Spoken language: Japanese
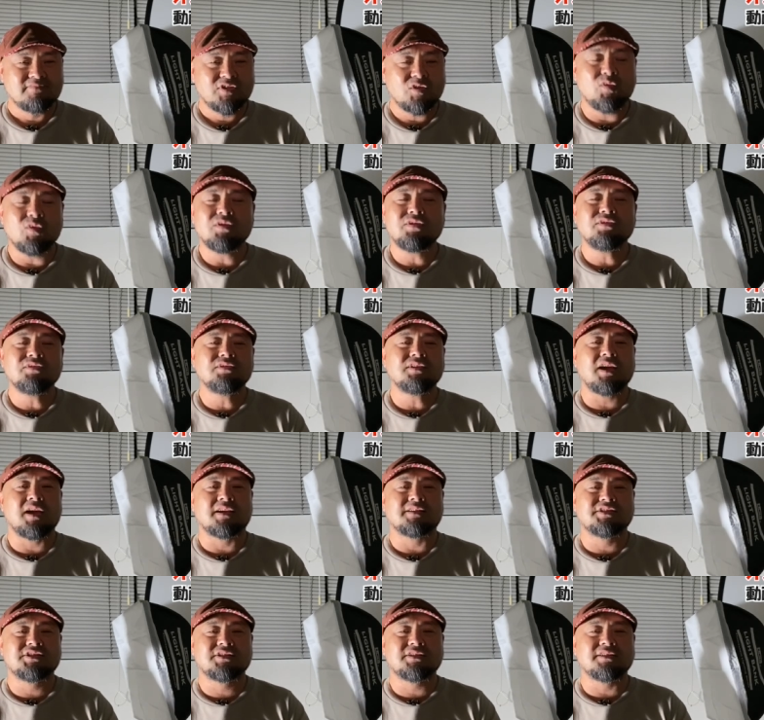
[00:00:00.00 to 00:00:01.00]
こういうふう
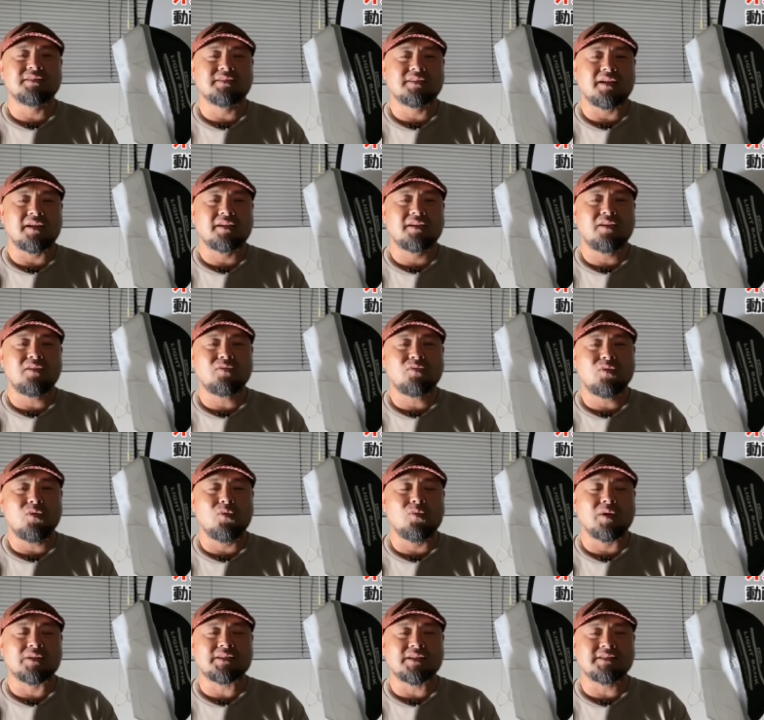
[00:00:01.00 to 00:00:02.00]
なシーンって結
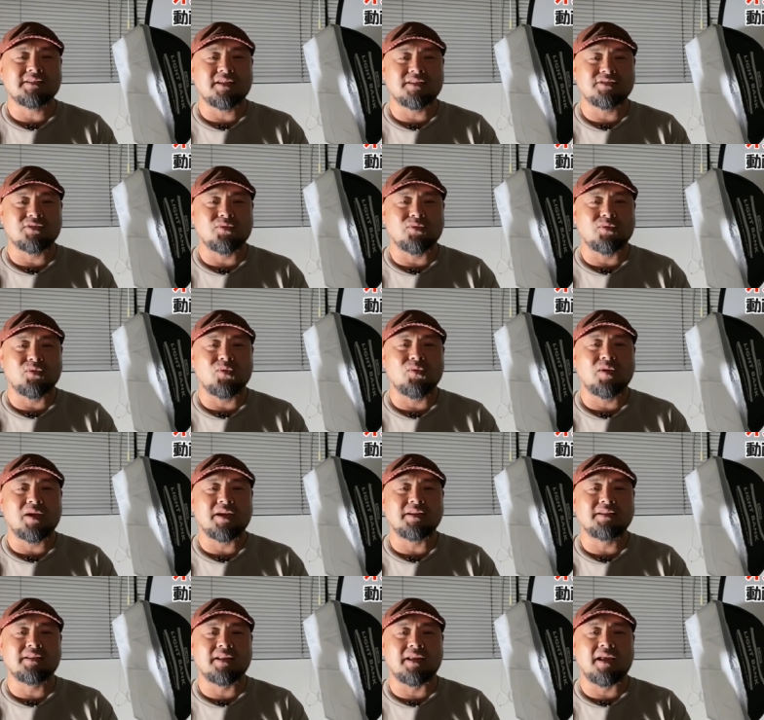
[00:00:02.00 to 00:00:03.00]
構私たちの業
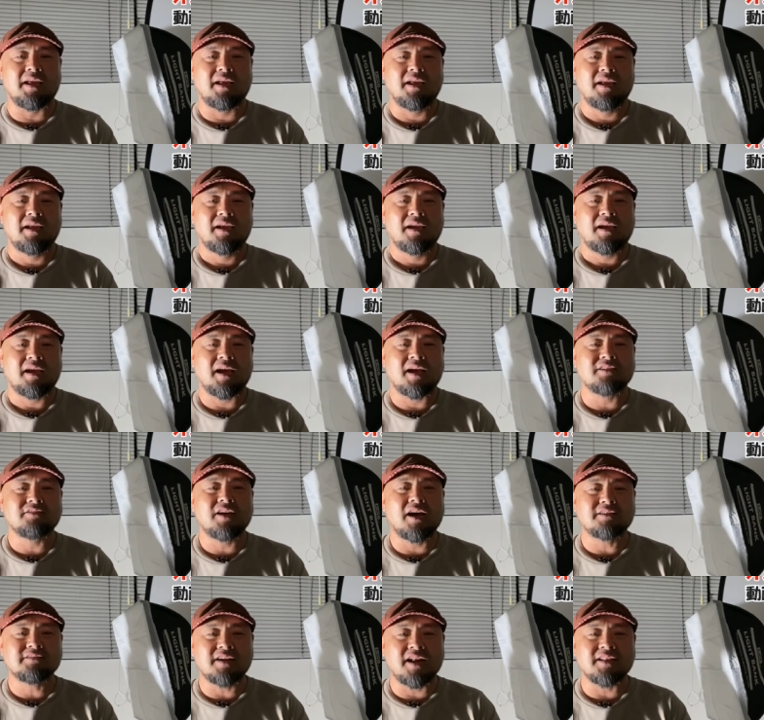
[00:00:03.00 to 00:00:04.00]
界ってあ
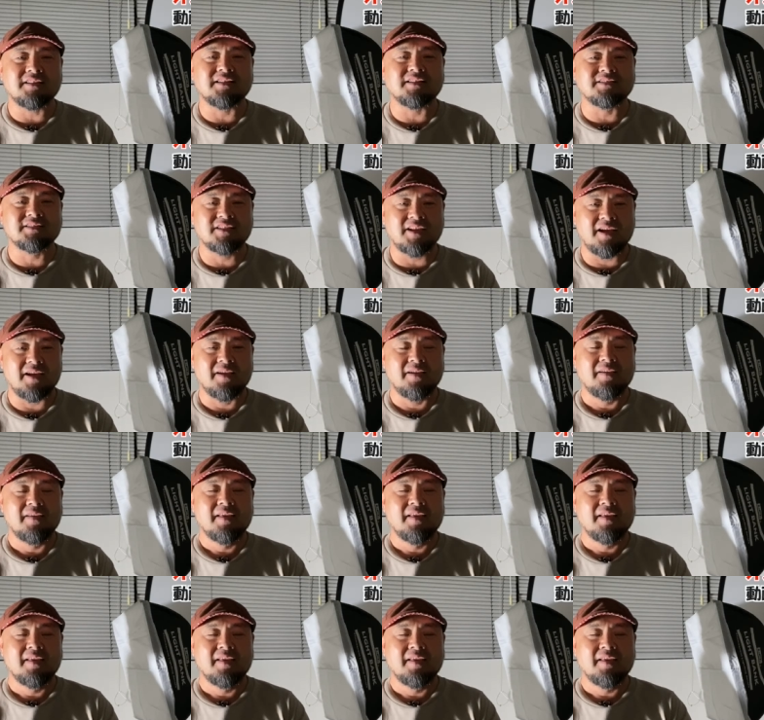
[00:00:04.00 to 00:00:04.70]
るあるなんですね。